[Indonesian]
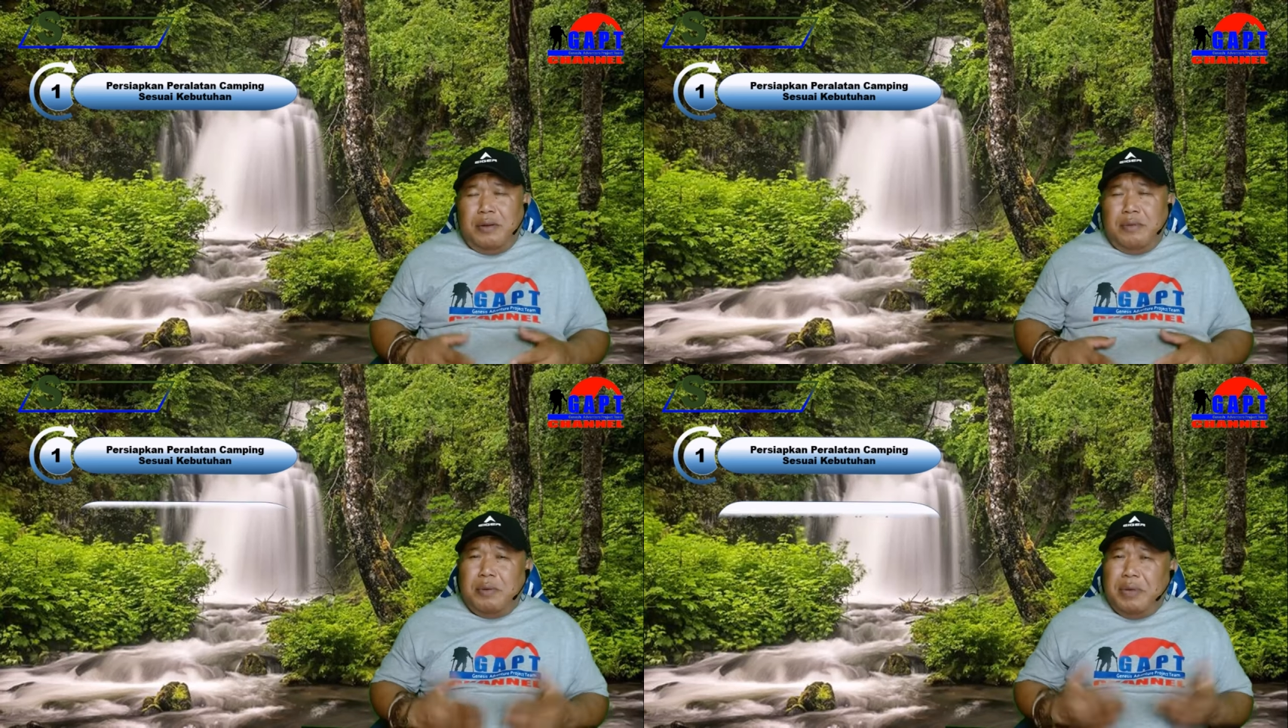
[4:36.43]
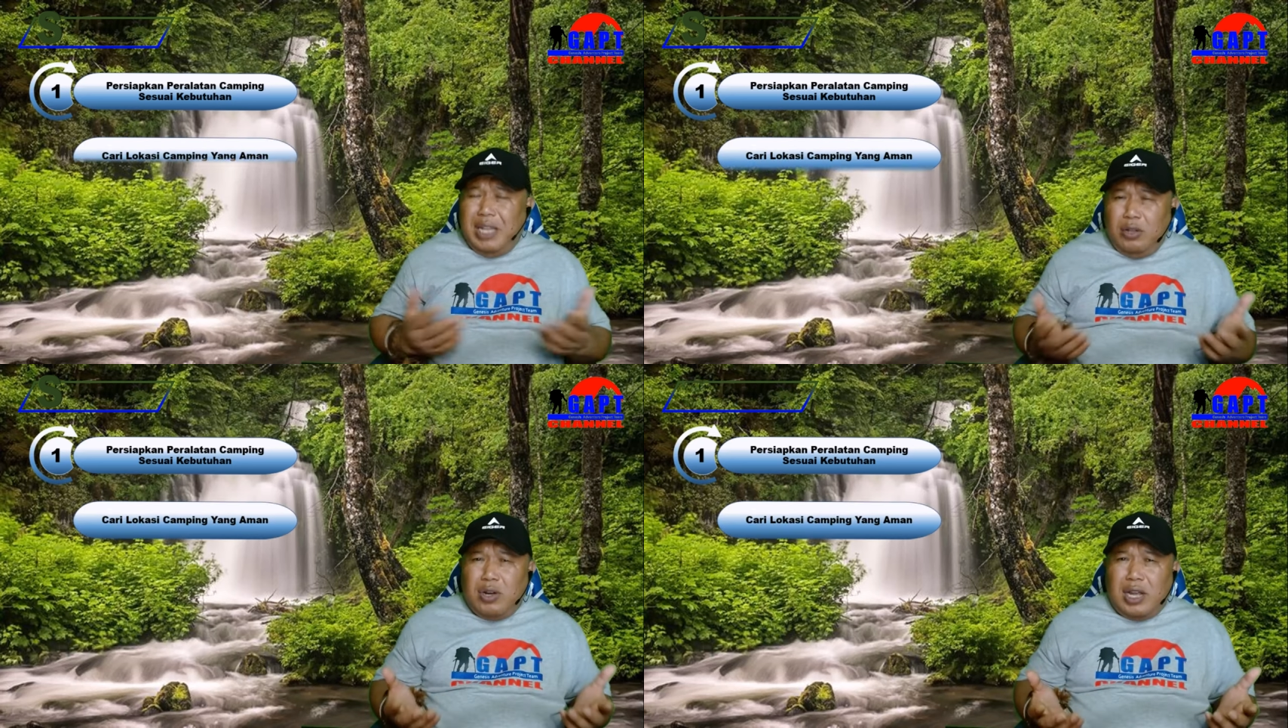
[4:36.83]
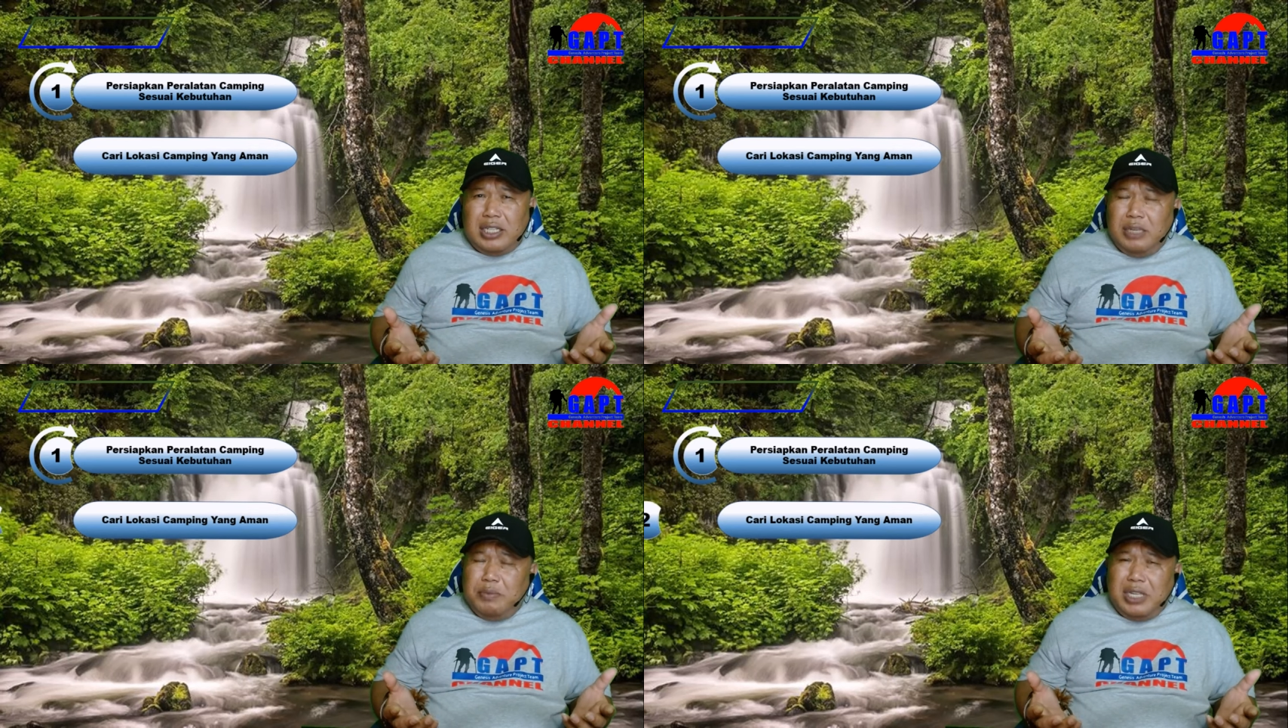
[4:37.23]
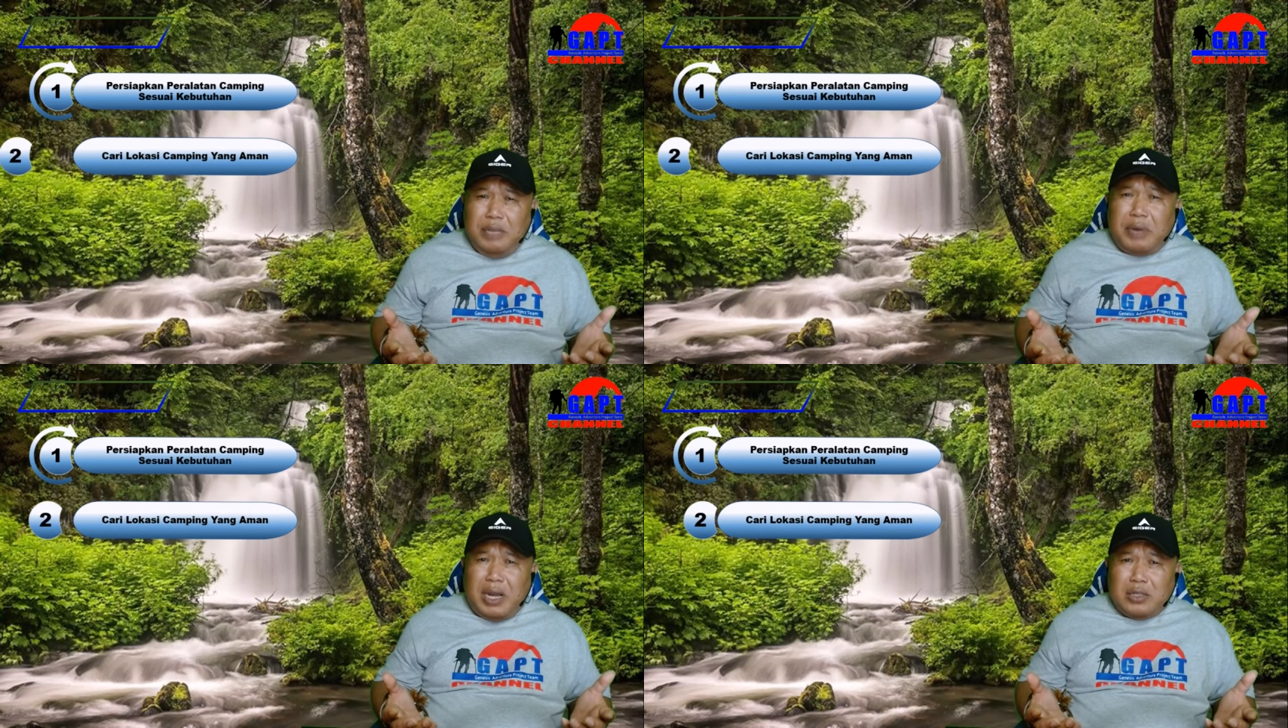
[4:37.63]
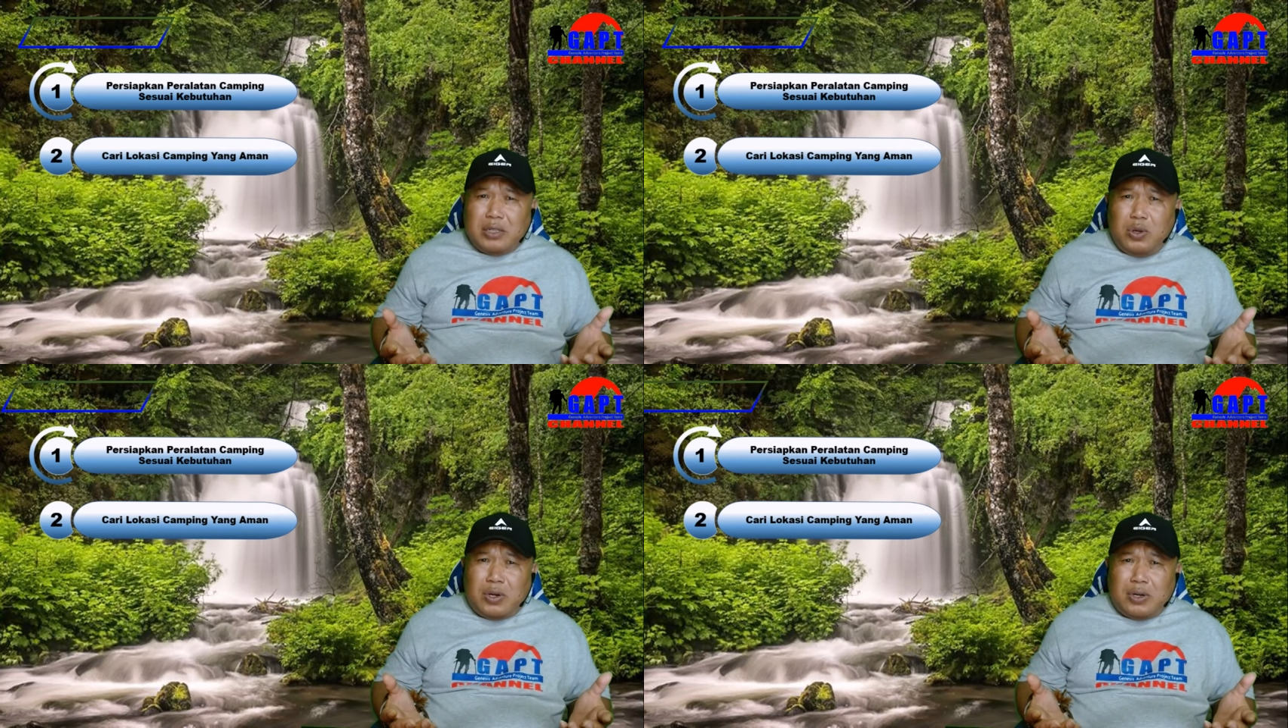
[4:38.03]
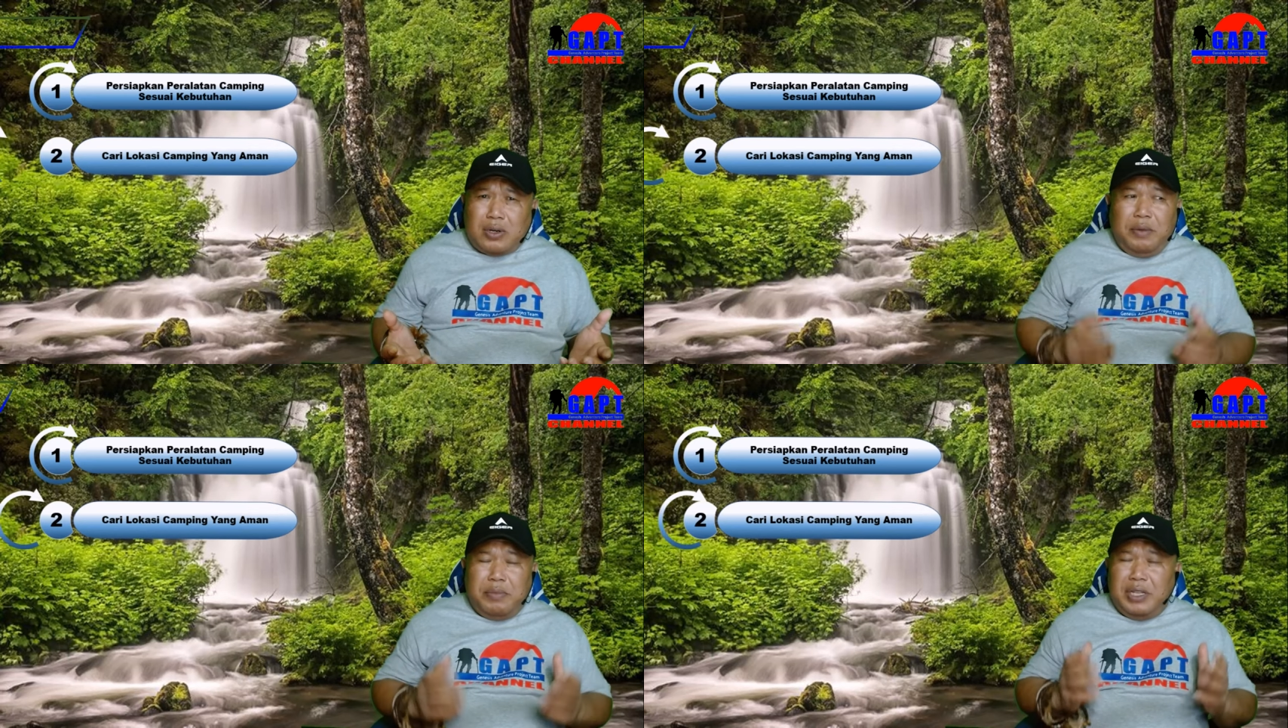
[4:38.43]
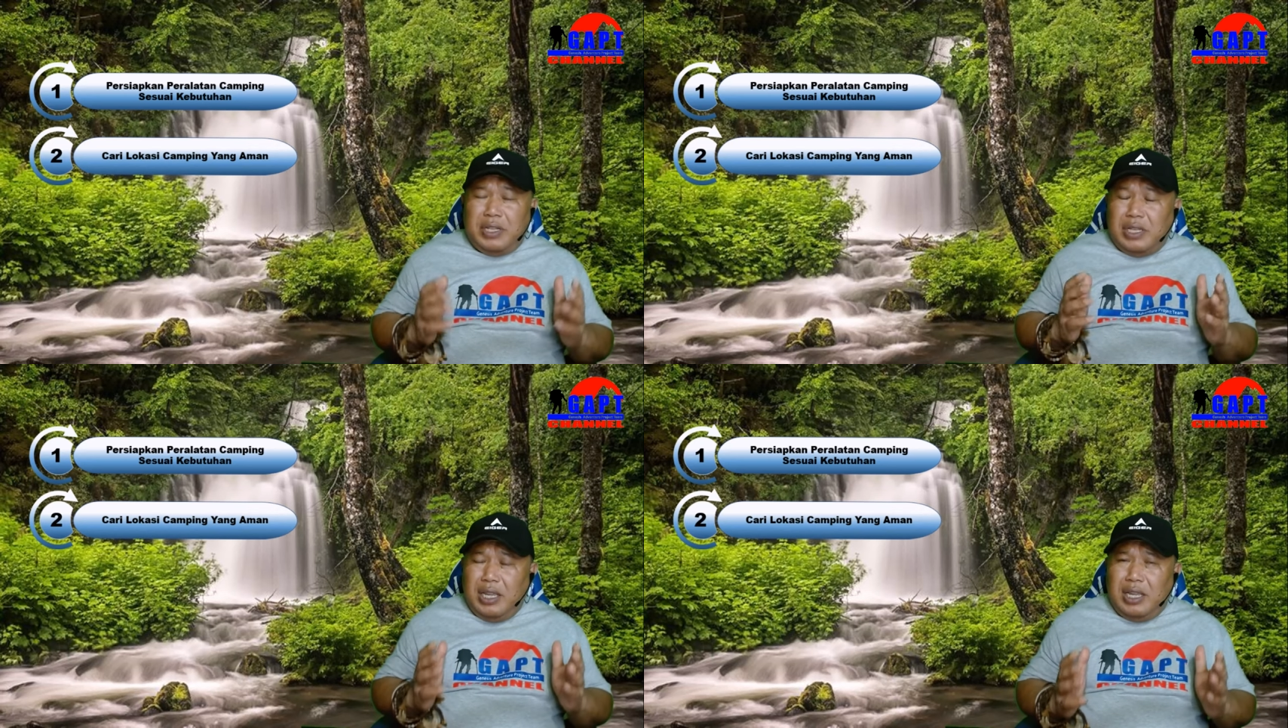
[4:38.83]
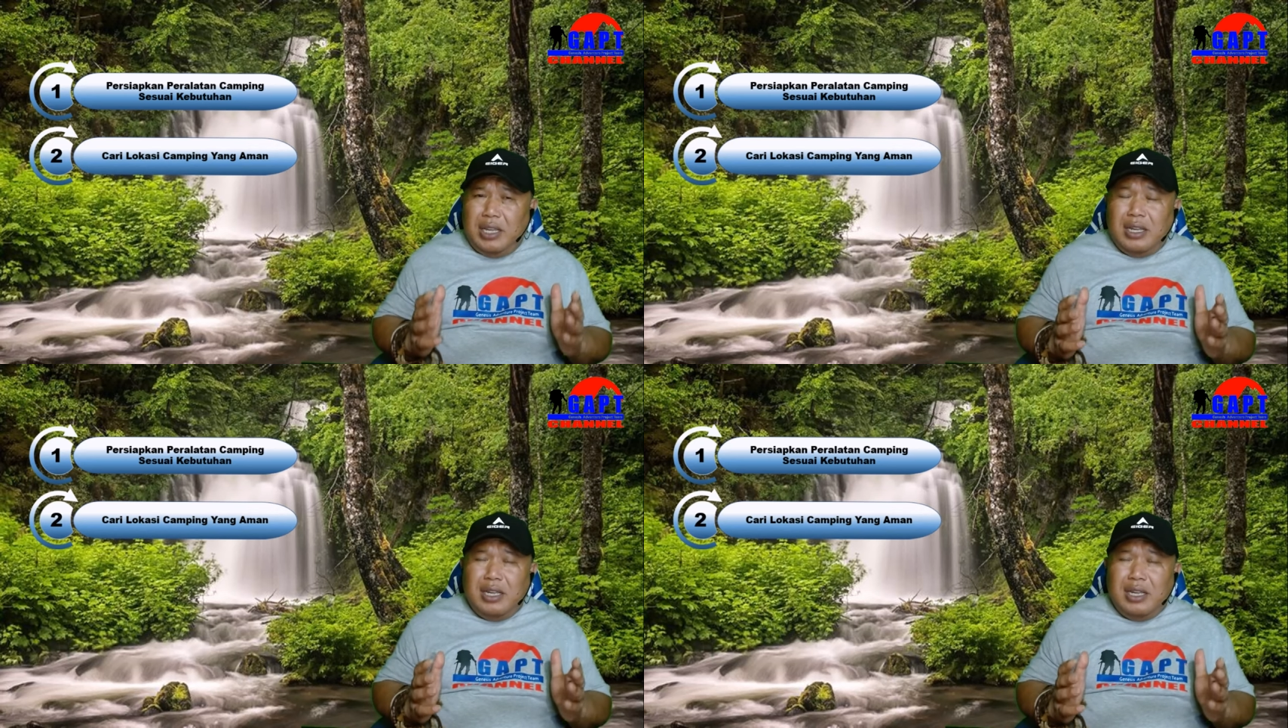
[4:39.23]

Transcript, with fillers: Pemilihan lokasi menjadi faktor penting